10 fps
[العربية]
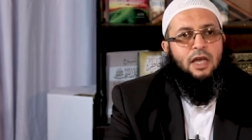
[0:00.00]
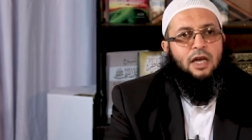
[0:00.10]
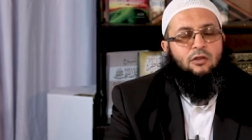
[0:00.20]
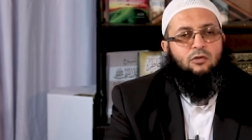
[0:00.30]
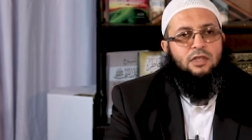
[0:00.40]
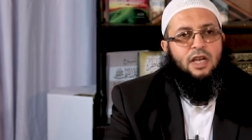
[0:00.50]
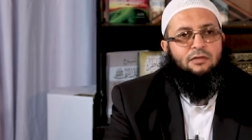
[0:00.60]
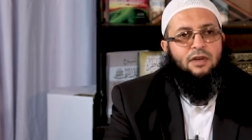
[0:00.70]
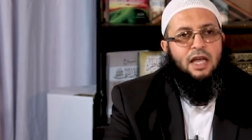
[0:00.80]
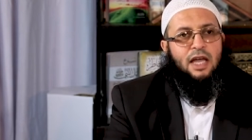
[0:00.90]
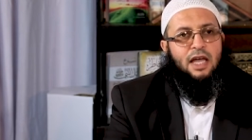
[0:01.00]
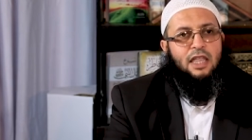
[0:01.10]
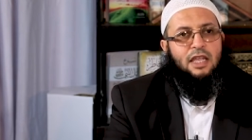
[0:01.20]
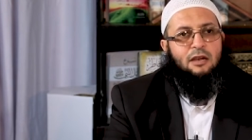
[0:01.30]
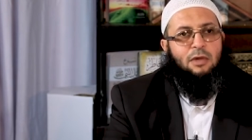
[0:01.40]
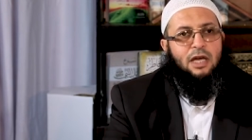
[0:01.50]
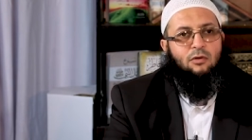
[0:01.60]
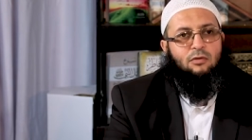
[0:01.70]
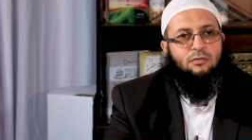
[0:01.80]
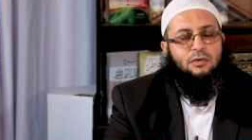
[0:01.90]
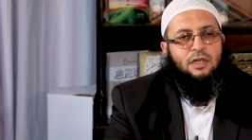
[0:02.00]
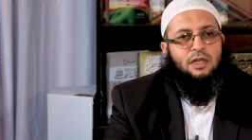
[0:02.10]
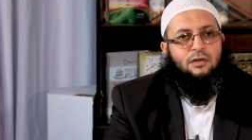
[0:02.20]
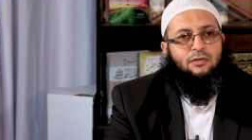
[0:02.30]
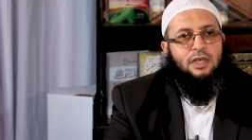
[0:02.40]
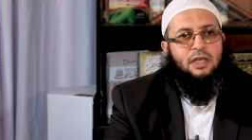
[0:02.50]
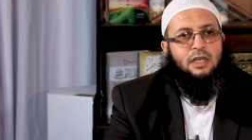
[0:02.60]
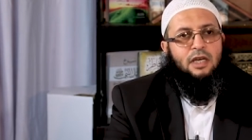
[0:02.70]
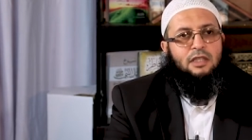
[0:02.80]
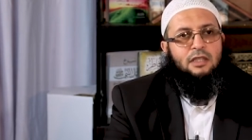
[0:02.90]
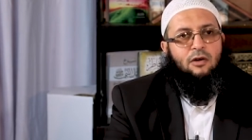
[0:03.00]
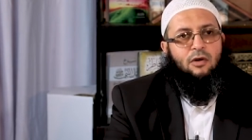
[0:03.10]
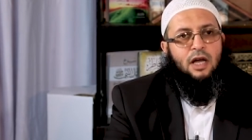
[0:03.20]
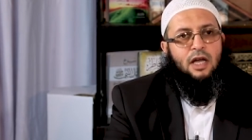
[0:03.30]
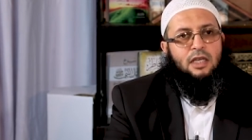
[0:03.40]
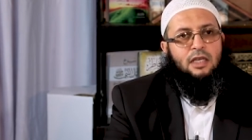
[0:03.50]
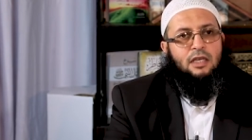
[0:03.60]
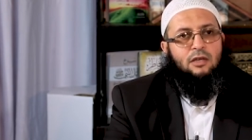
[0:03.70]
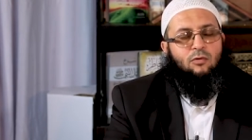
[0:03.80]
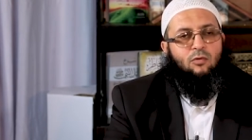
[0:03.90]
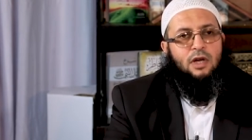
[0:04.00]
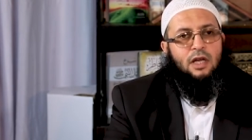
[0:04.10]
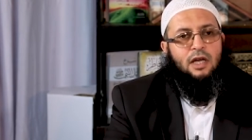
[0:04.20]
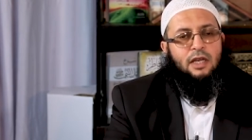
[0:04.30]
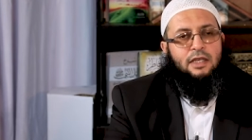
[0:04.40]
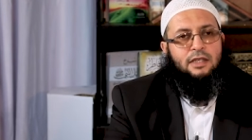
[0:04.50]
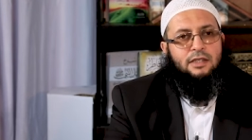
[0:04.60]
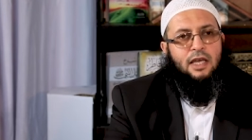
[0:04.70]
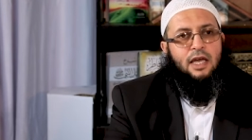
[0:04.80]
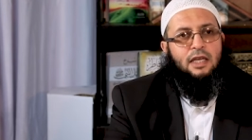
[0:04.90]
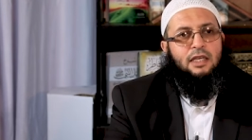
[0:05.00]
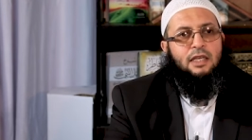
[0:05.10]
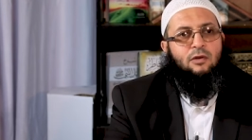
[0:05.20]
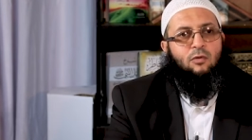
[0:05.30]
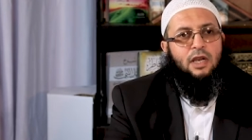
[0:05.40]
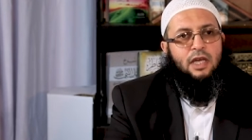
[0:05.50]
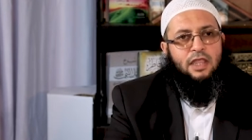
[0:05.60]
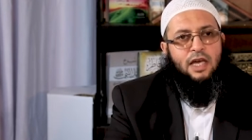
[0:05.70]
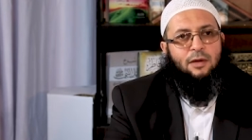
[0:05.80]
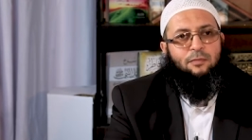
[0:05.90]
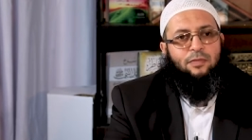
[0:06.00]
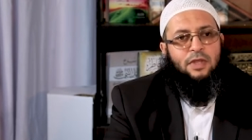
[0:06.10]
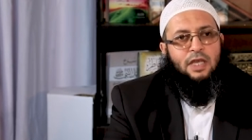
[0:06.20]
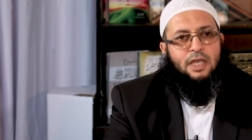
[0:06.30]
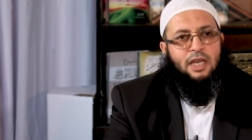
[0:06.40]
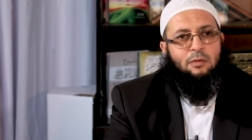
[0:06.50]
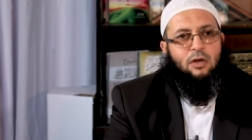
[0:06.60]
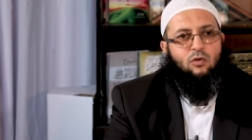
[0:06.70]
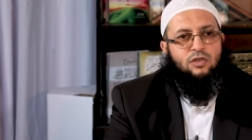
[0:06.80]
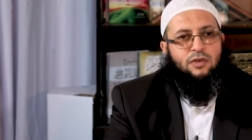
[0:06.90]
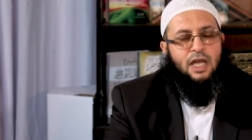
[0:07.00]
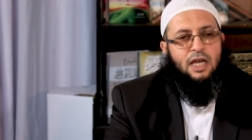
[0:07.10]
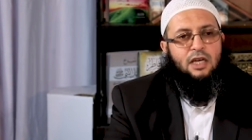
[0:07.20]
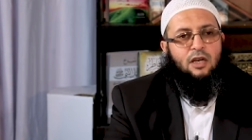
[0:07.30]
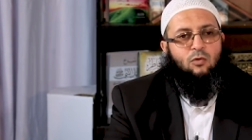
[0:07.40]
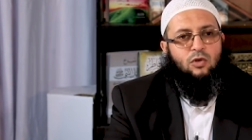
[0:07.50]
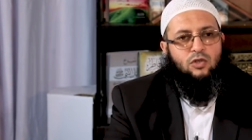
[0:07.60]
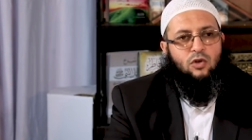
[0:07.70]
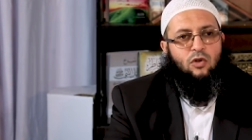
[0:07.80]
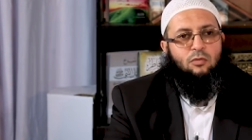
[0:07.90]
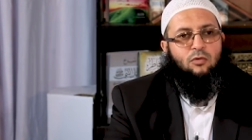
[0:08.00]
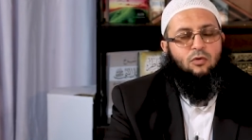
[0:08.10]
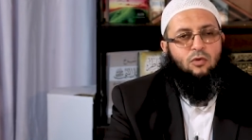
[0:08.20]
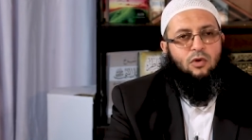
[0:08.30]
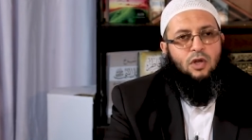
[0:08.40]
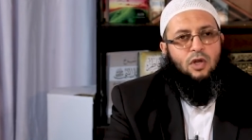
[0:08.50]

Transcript: أن يصرف هذا المال في الدواء والكساء والغذاء يعني ما يكونش في الأكل والشرب